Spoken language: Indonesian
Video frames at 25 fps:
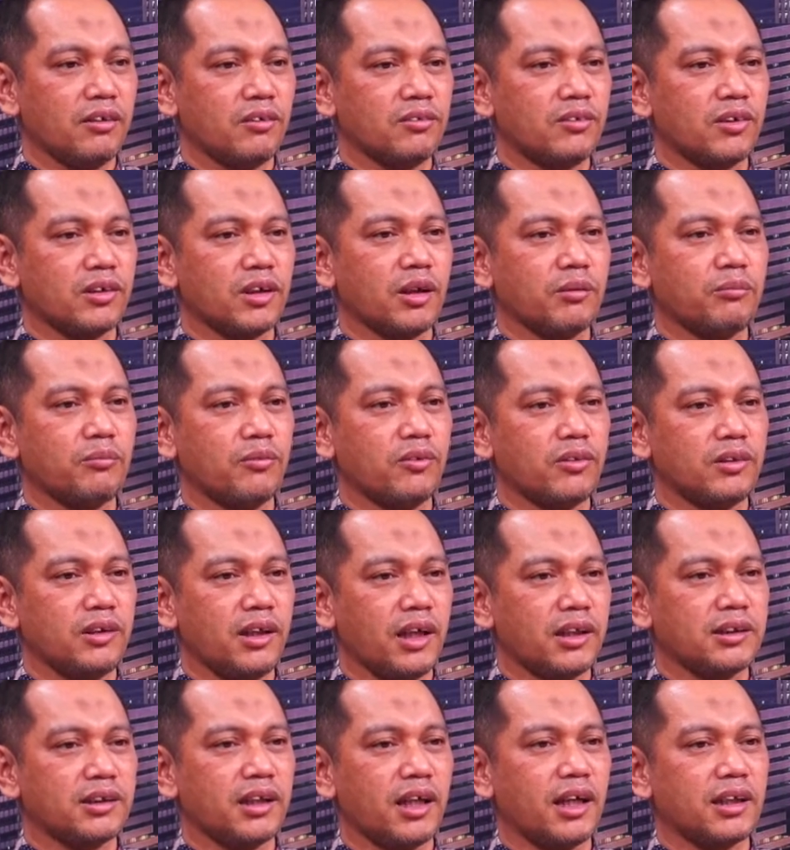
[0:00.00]
untuk
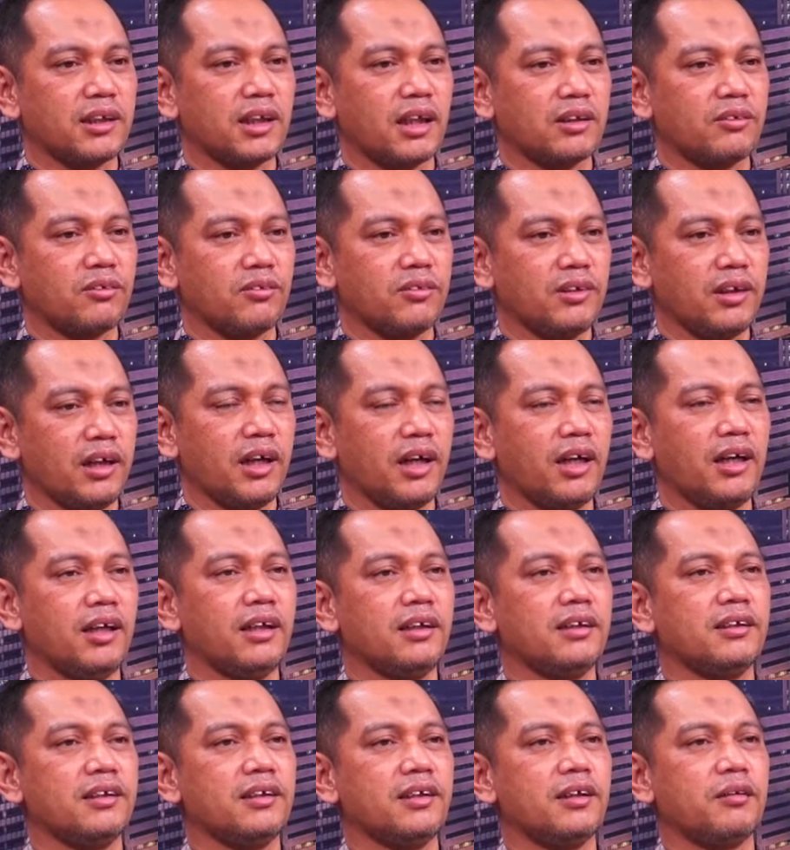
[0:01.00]
kemudian salah
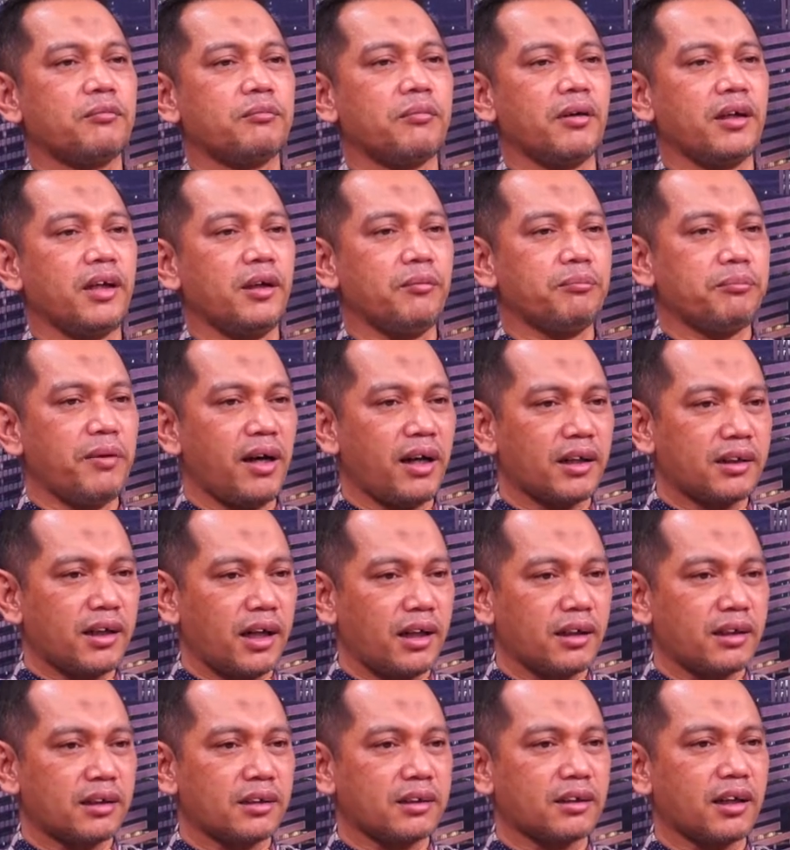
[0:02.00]
satunya
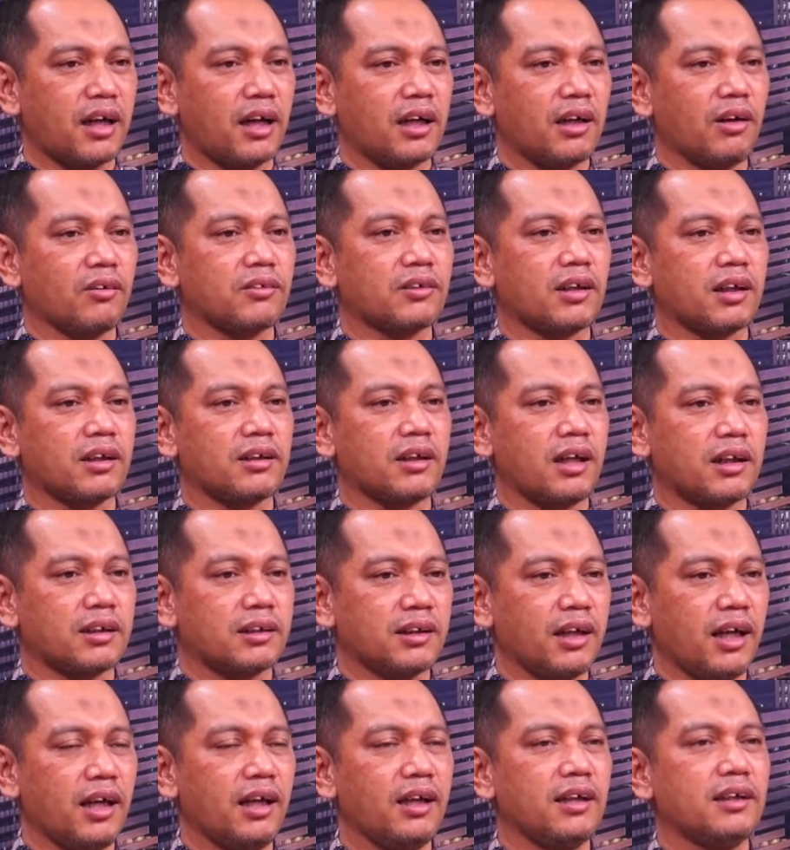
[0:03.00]
melimpahkan kalau
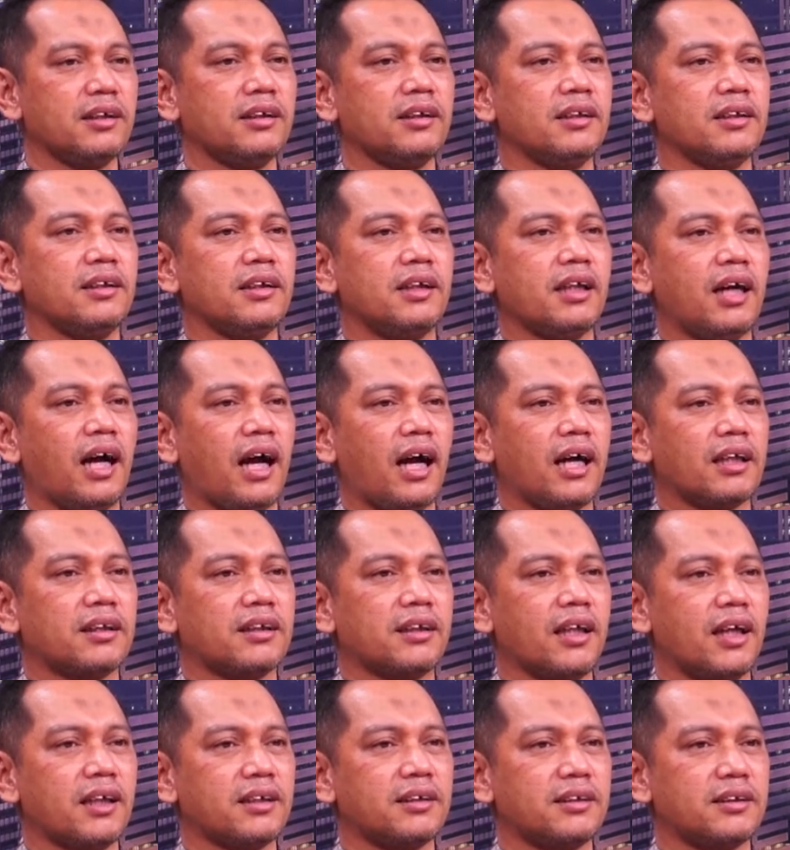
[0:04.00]
ternyata
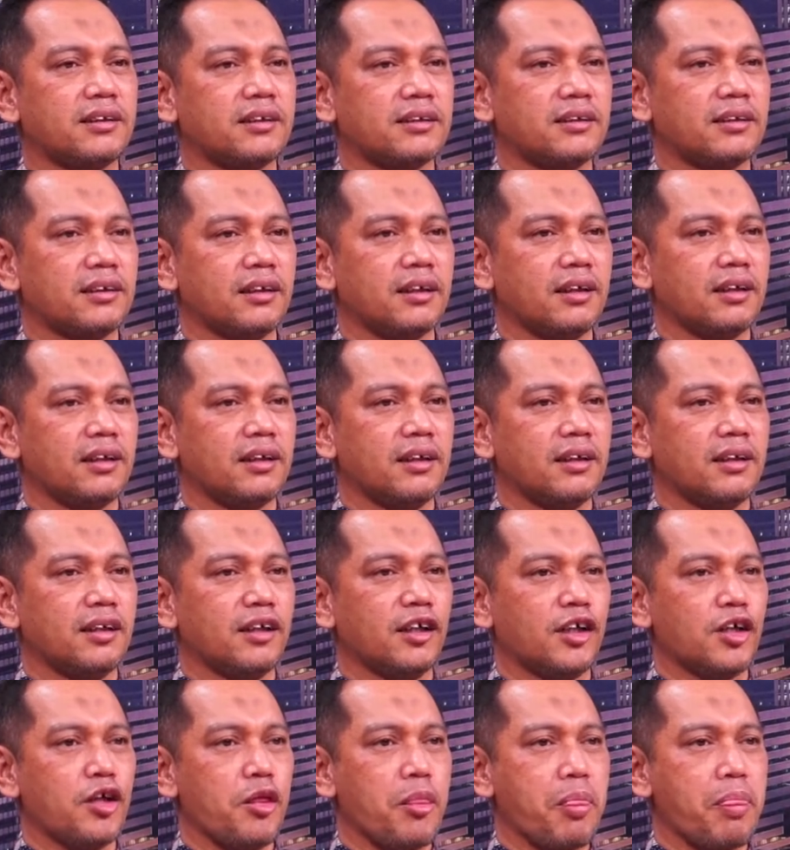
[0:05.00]
atas
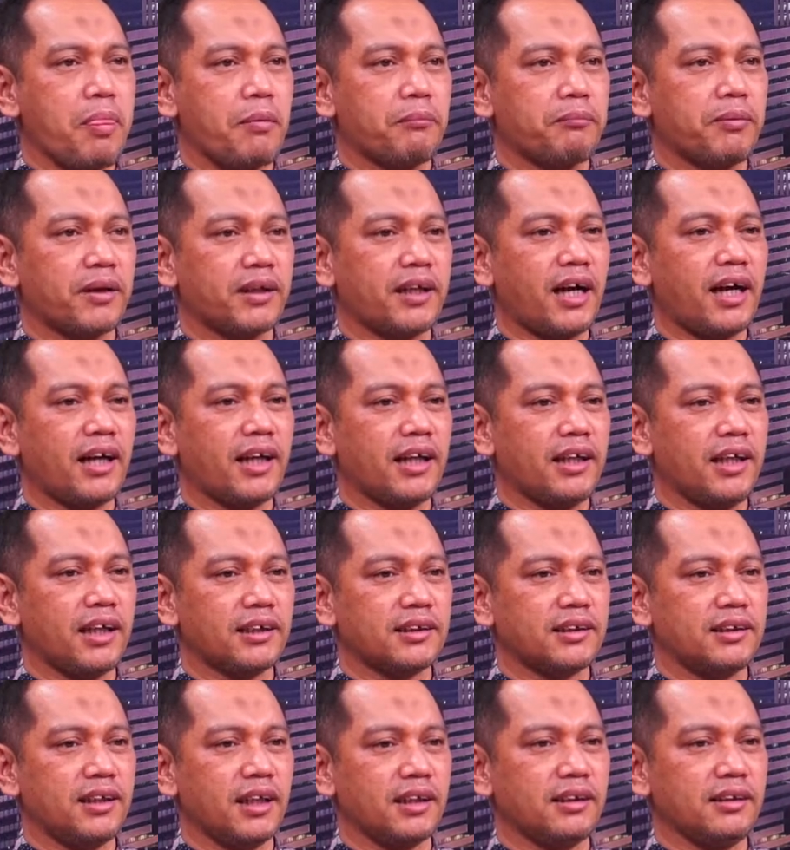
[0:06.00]
eh, perkara
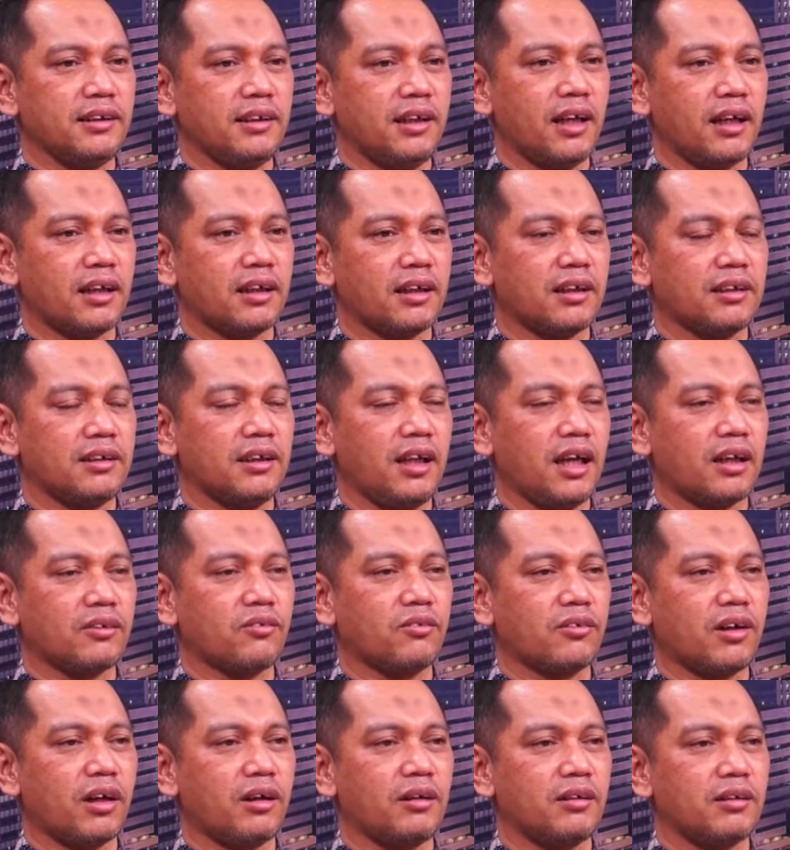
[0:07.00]
yang sedang
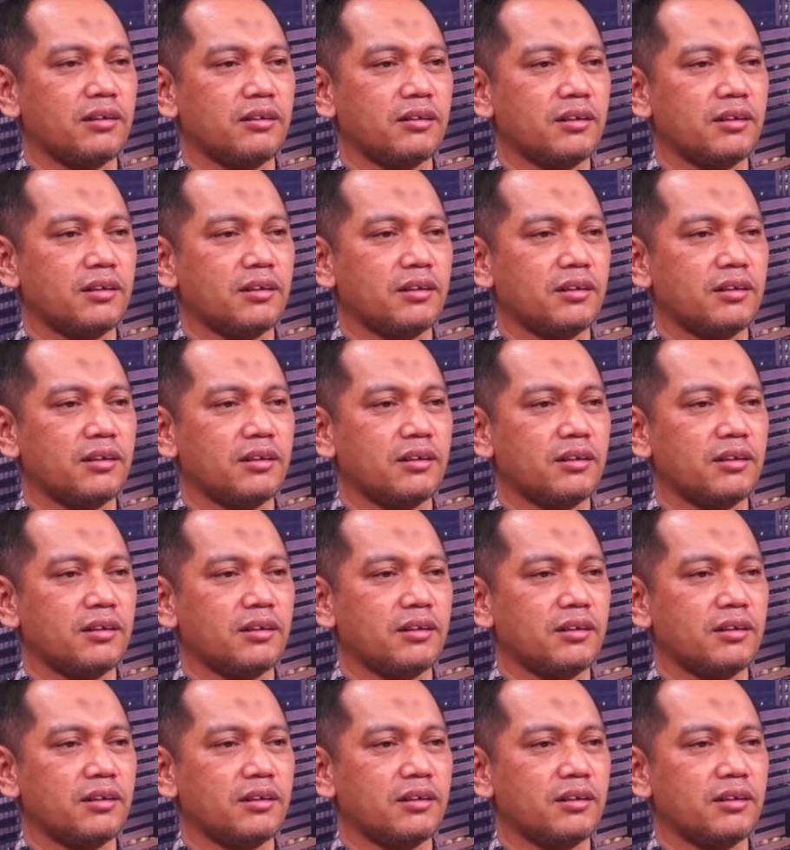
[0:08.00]
dilakukan